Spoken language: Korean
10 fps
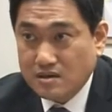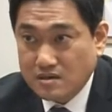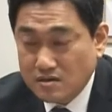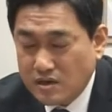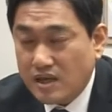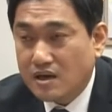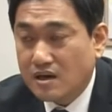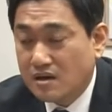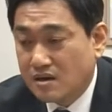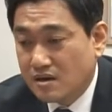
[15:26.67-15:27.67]

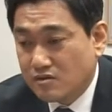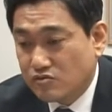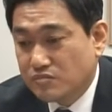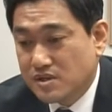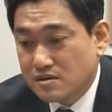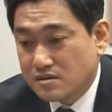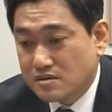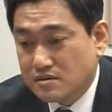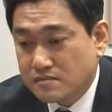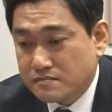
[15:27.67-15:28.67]
그래야
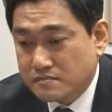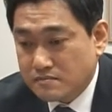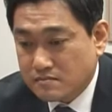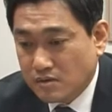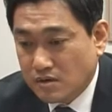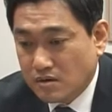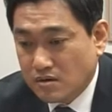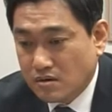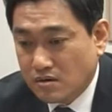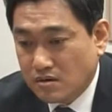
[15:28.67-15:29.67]
국민들은
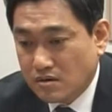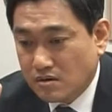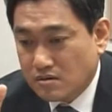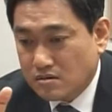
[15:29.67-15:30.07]
뭐